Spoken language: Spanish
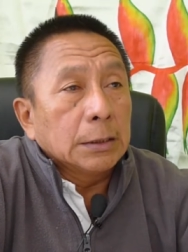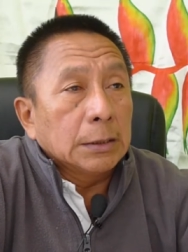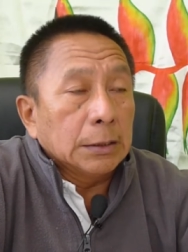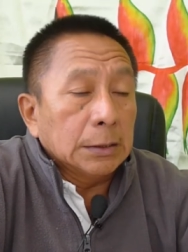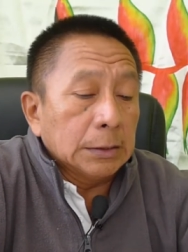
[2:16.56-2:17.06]

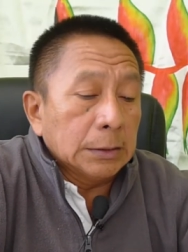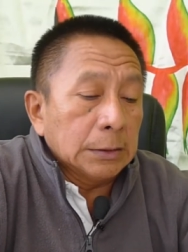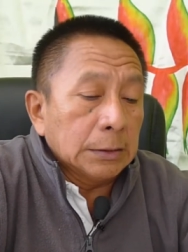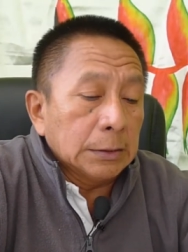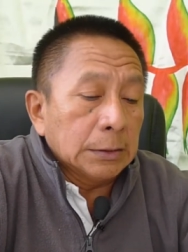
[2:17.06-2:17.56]

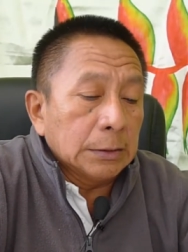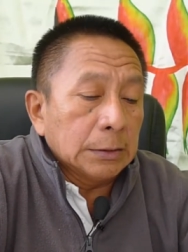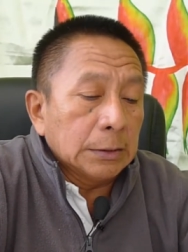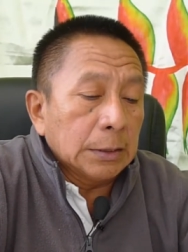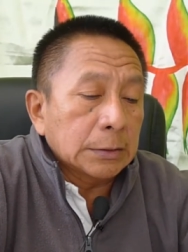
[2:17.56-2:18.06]

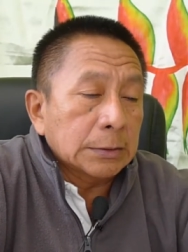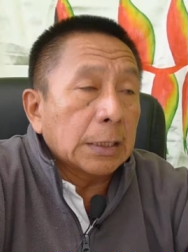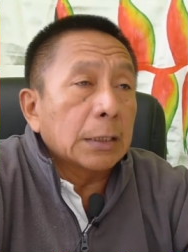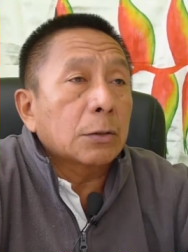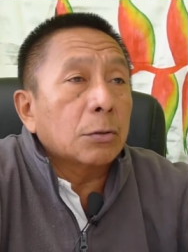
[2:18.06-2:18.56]
la
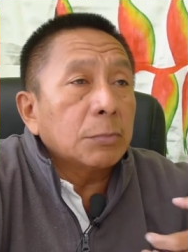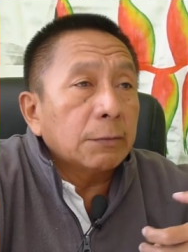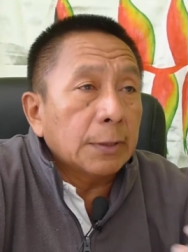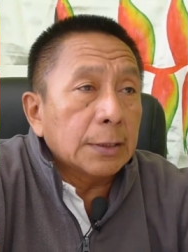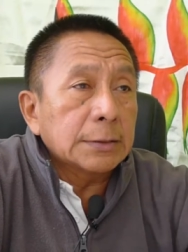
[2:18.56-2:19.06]
sana
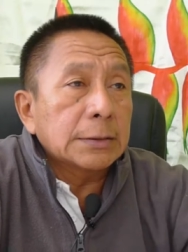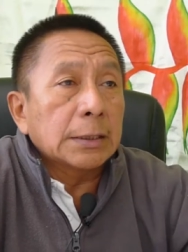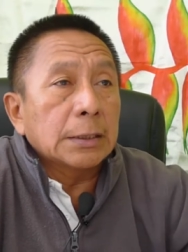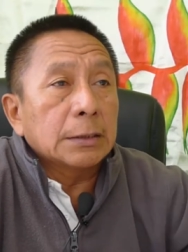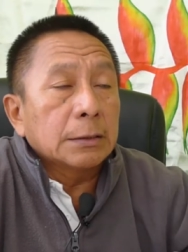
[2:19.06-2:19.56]

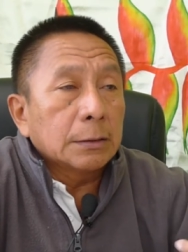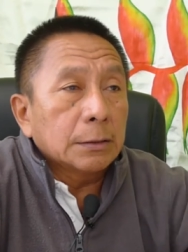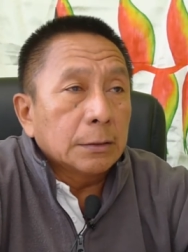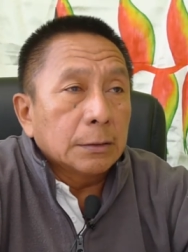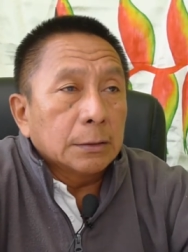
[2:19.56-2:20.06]
convivencia
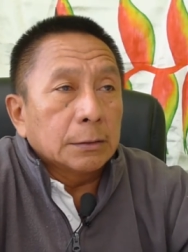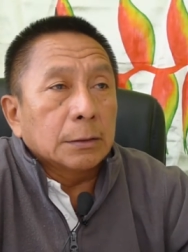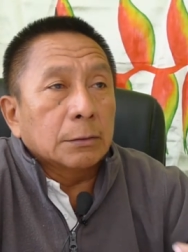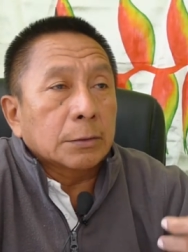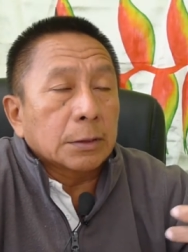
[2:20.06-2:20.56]
de
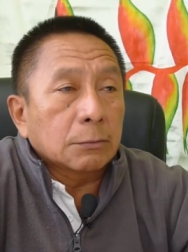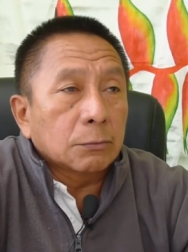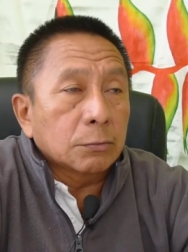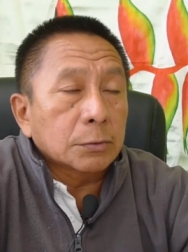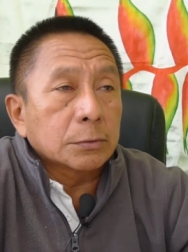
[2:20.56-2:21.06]
los
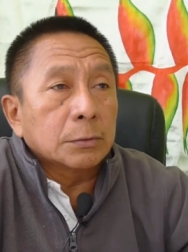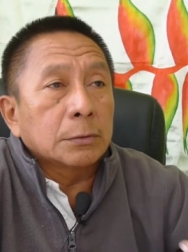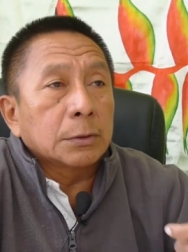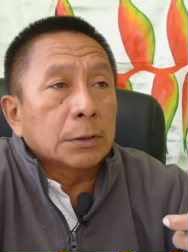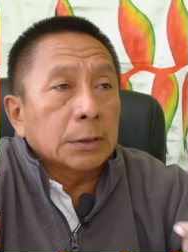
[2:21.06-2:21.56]
recursos,
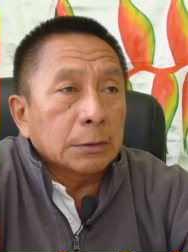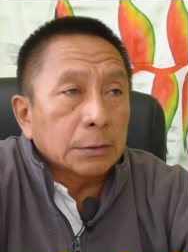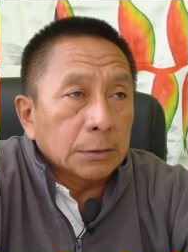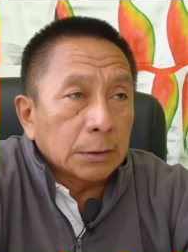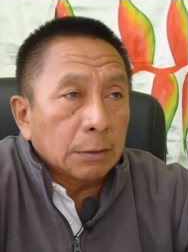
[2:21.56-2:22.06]
de
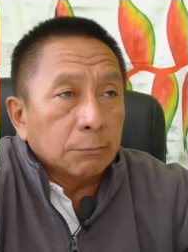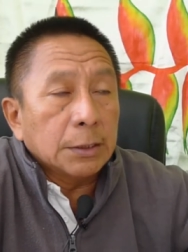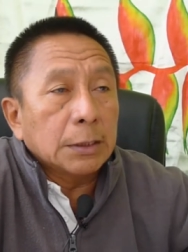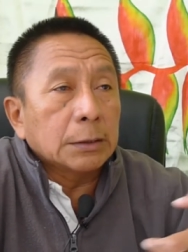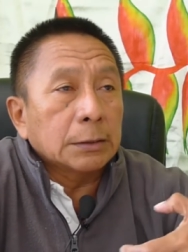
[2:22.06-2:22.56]
del
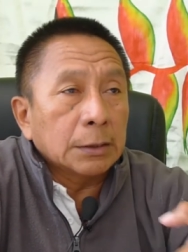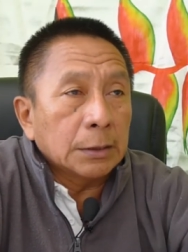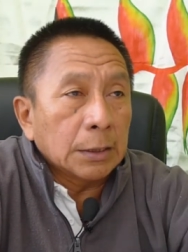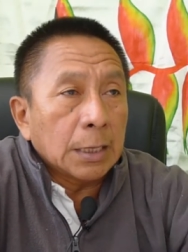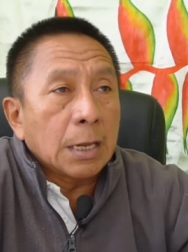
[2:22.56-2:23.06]
ambiente,
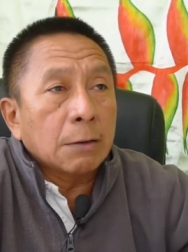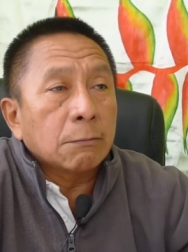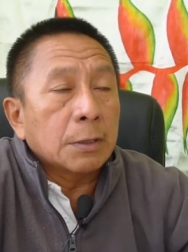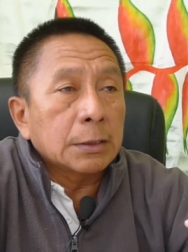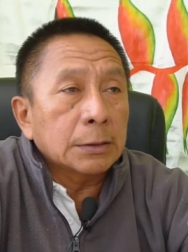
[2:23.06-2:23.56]
del
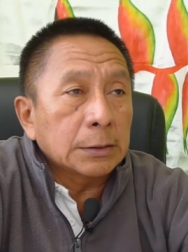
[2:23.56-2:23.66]
agua,